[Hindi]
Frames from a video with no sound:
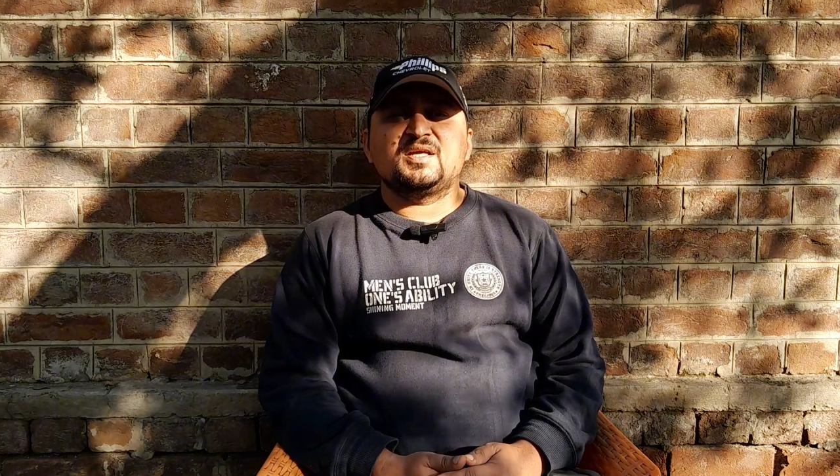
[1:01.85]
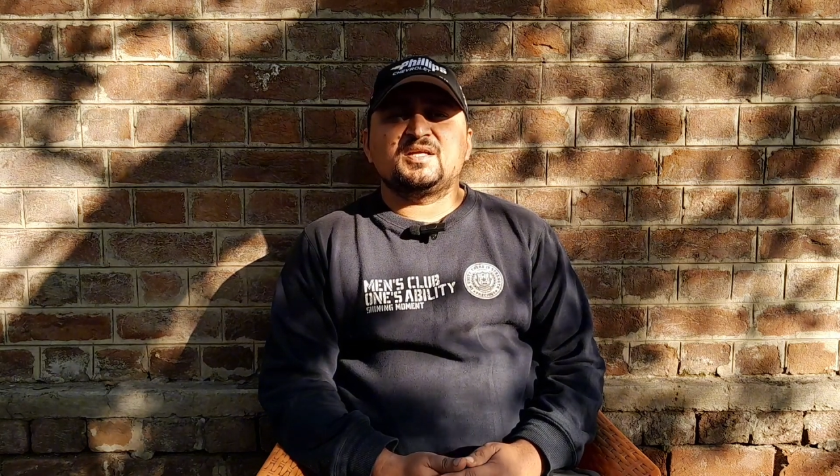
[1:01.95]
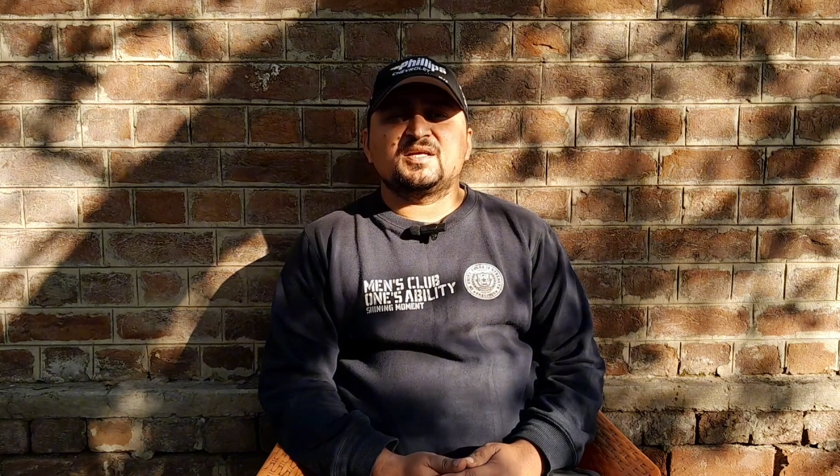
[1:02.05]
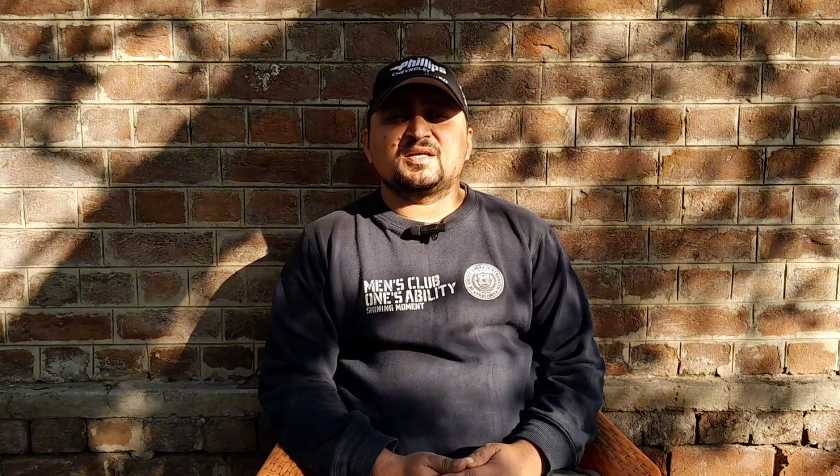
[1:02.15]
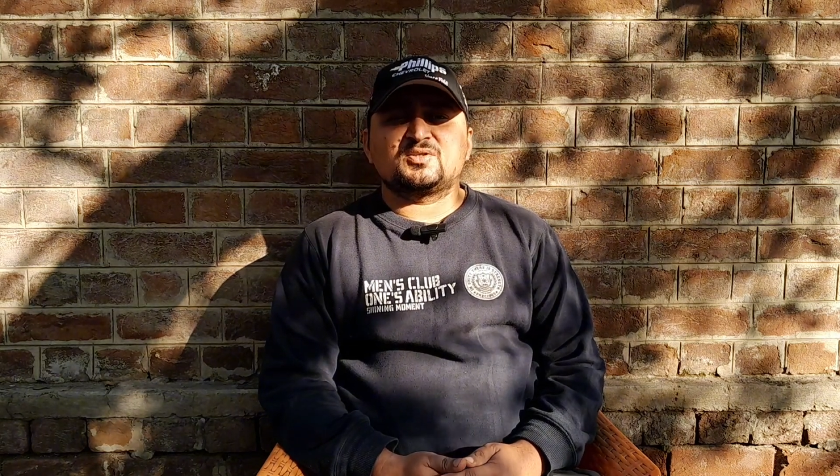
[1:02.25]

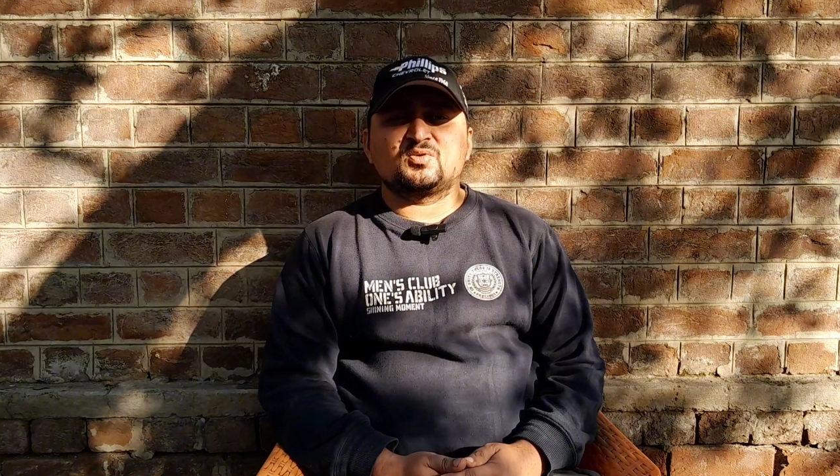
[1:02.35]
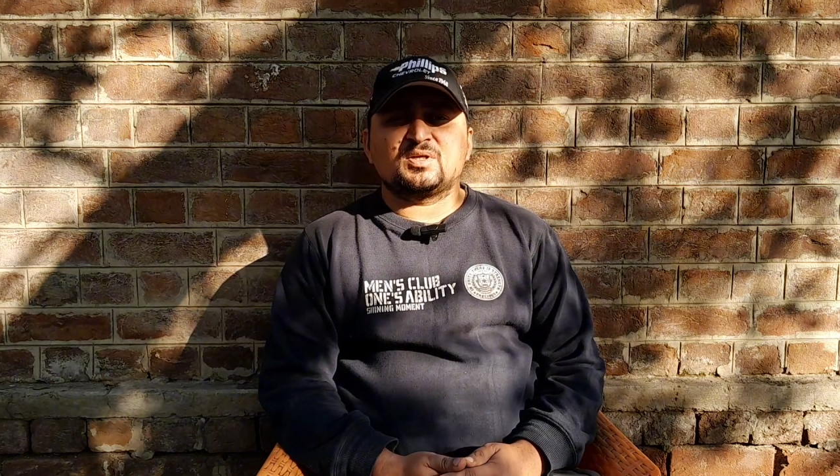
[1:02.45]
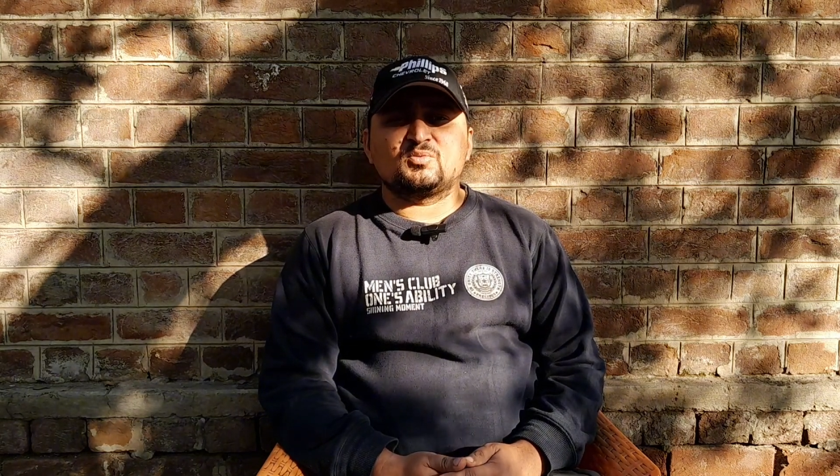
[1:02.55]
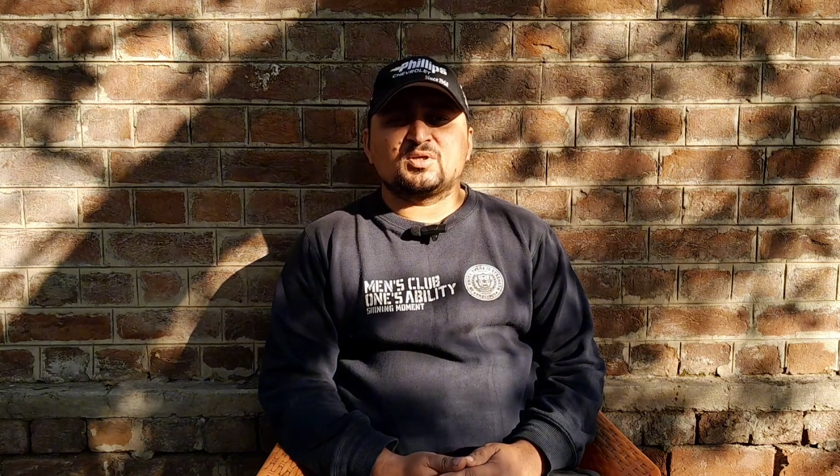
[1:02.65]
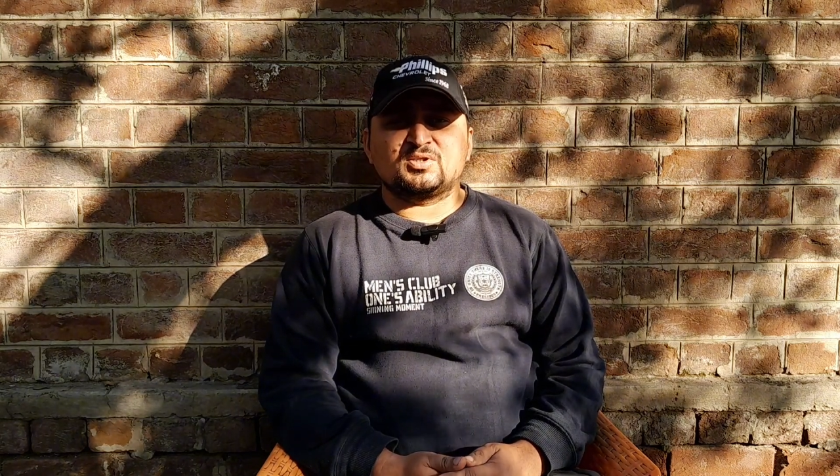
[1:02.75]
एरिए का
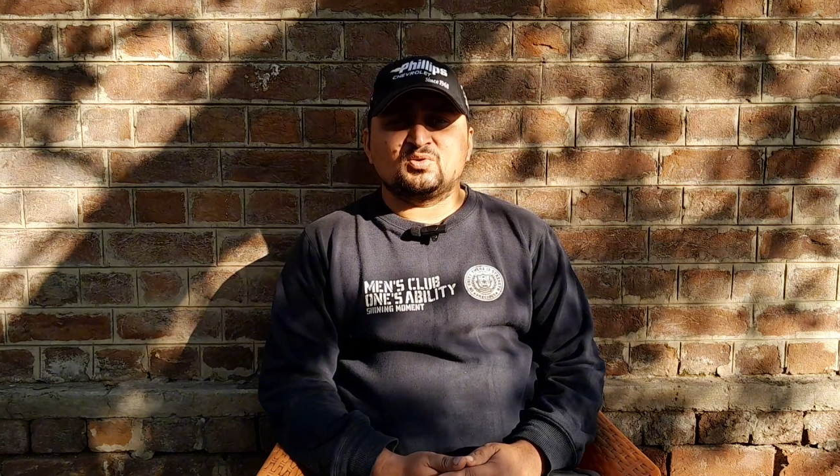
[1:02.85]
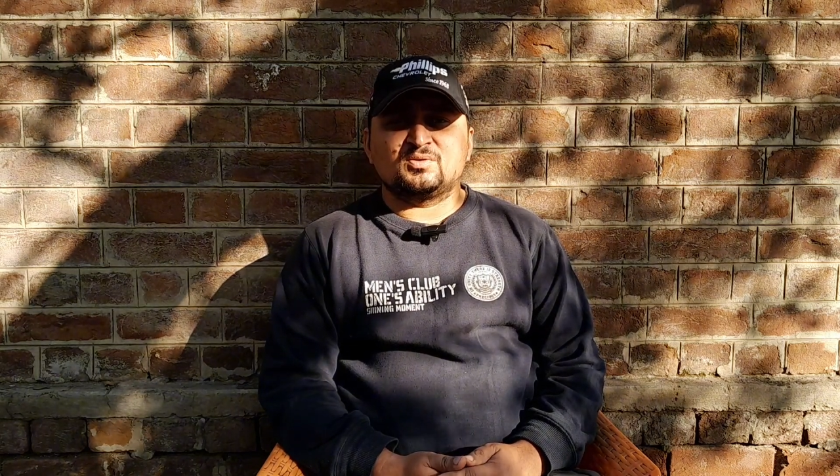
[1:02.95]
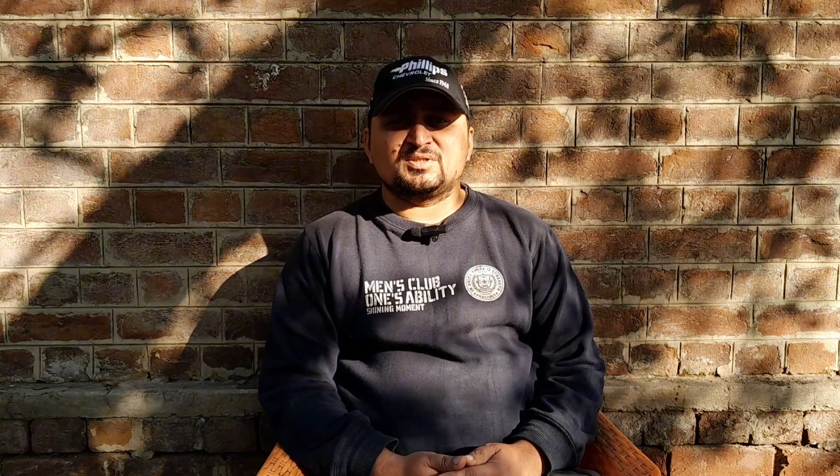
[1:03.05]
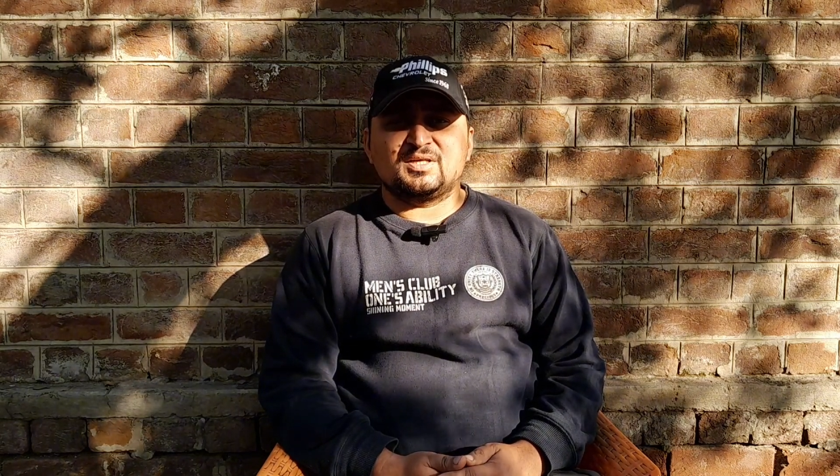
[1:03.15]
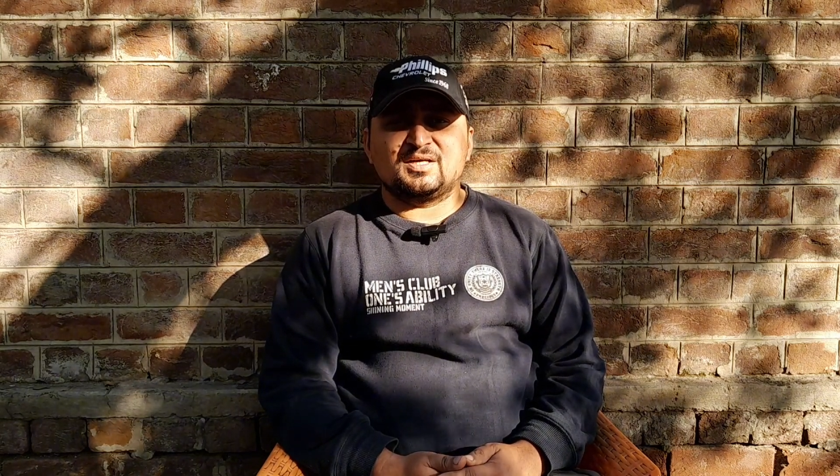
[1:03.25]
छोटा मोटा
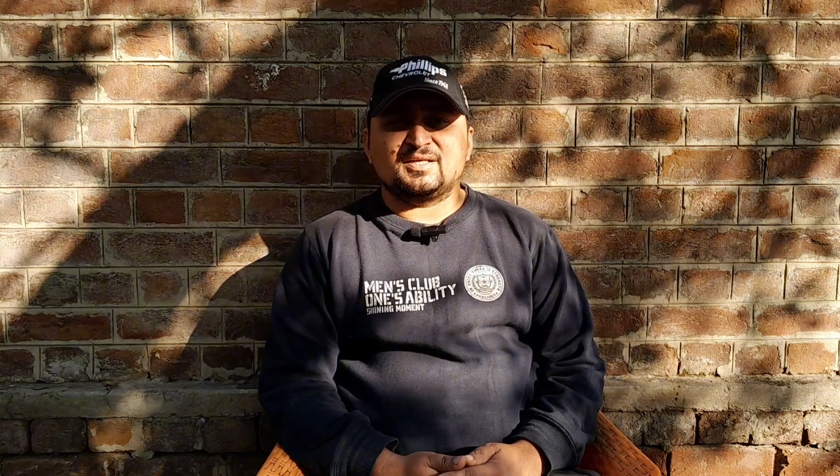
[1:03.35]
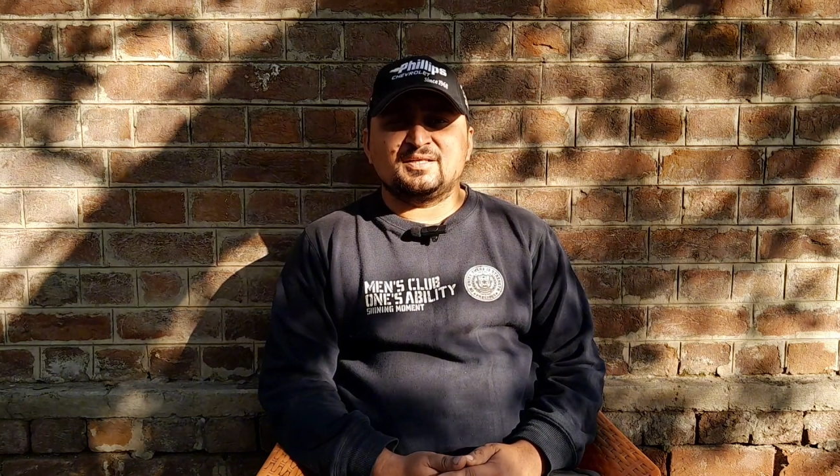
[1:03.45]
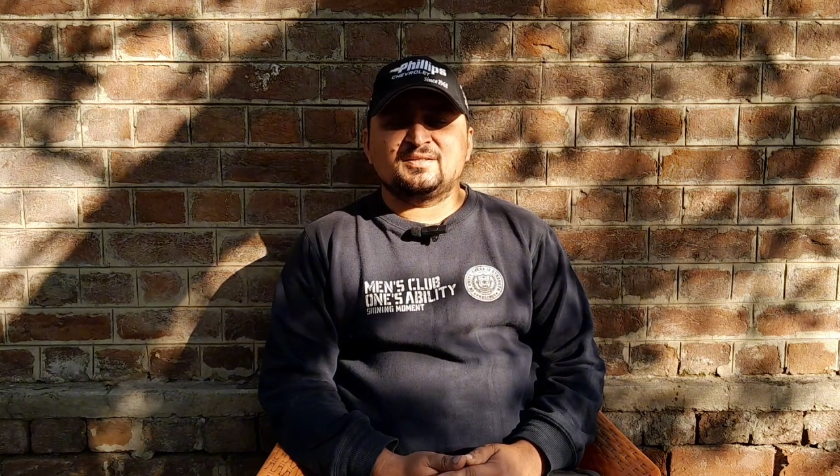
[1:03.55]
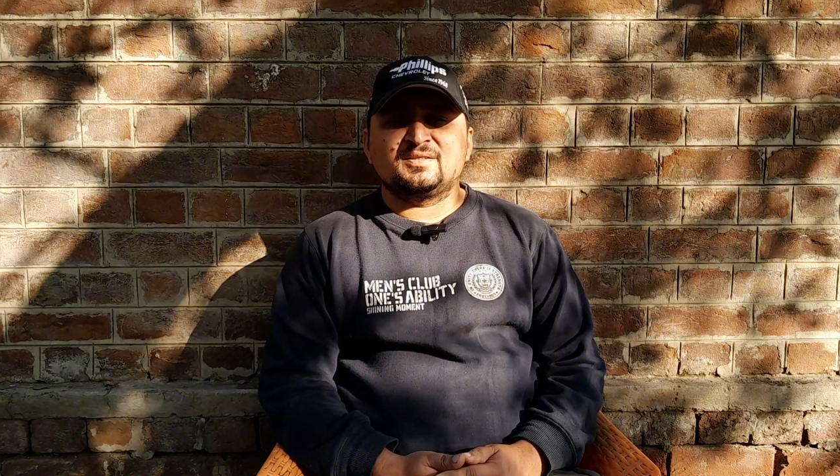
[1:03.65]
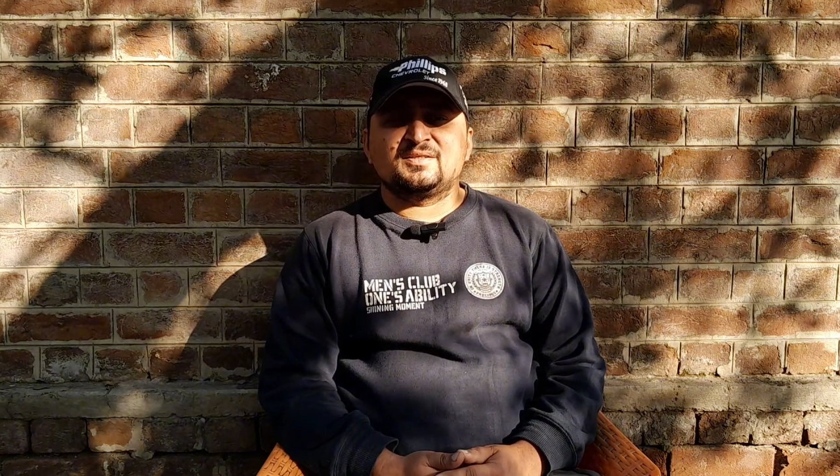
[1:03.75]
शौक चला रहे
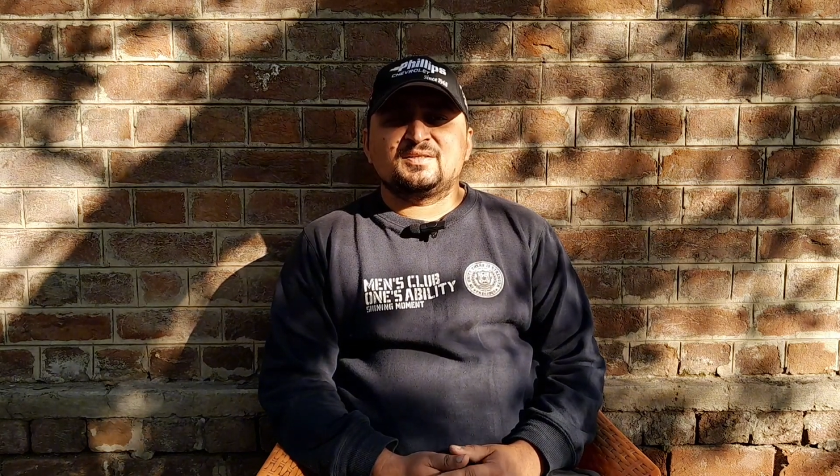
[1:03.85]
हैं